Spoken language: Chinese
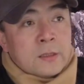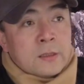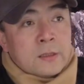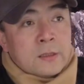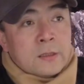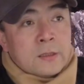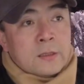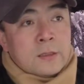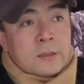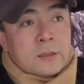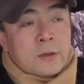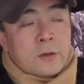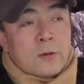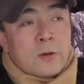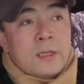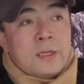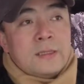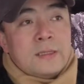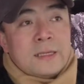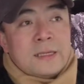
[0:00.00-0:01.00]
呃，
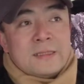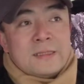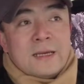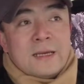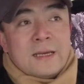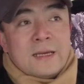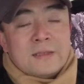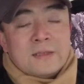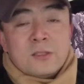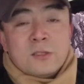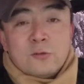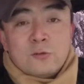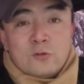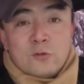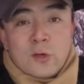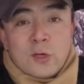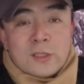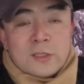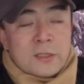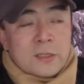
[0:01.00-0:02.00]
欢迎大家都
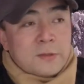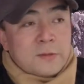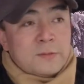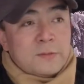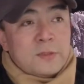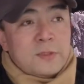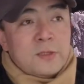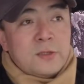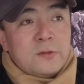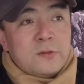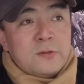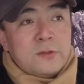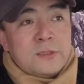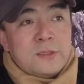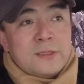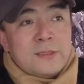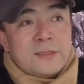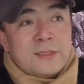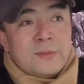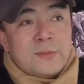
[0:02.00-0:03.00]
装上这个东
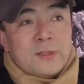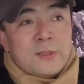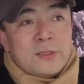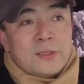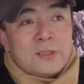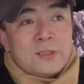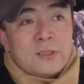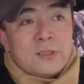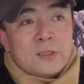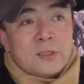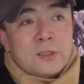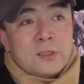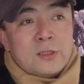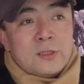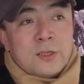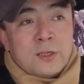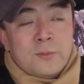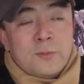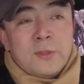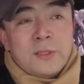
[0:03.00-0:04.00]
西，咱们也是
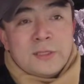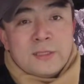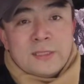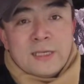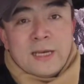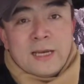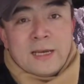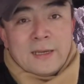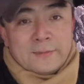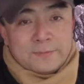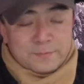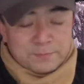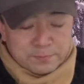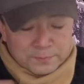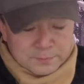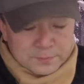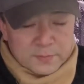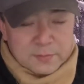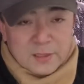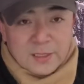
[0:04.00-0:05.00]
成本价
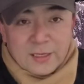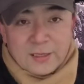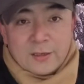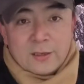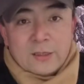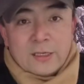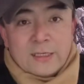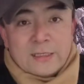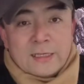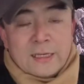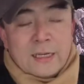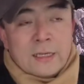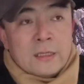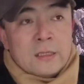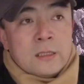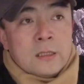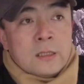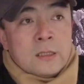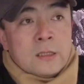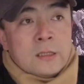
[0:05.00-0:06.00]
给到大家。
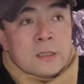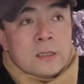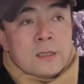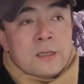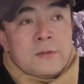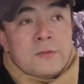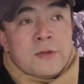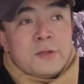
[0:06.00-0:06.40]
那另